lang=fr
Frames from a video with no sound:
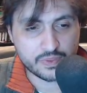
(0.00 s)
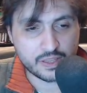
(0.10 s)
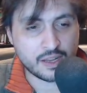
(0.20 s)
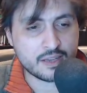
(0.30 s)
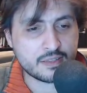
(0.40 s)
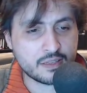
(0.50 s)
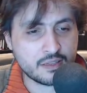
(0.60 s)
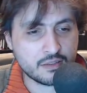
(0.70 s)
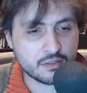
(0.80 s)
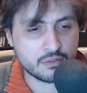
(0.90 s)
Et là,
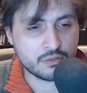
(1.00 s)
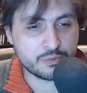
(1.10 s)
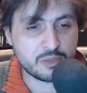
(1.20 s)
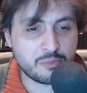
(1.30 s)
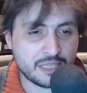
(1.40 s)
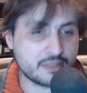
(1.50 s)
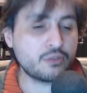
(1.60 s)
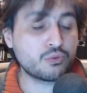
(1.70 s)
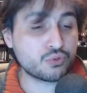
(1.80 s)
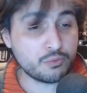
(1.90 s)
c'est euh, le, petit pic,
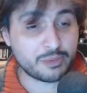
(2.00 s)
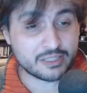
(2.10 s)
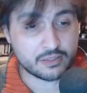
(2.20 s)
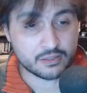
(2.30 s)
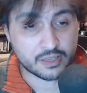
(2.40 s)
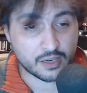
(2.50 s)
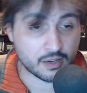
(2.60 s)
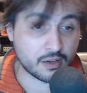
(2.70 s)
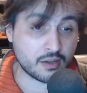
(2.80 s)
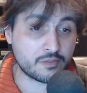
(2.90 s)
c'est Consul Pazen qui
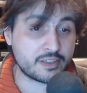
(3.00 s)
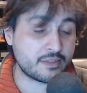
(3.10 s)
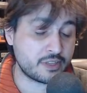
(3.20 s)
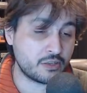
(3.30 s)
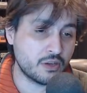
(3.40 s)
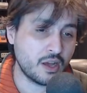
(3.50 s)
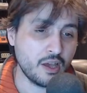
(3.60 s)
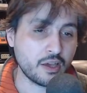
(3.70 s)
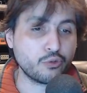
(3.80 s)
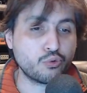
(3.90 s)
a fait sa vidéo,
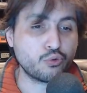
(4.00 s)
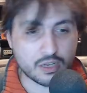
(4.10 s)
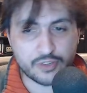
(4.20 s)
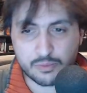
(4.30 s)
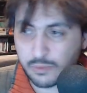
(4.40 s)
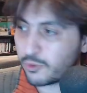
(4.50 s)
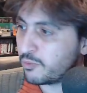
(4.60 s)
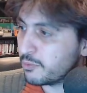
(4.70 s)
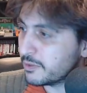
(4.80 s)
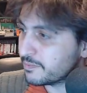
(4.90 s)
et du coup, ça a fait un petit peu de pub.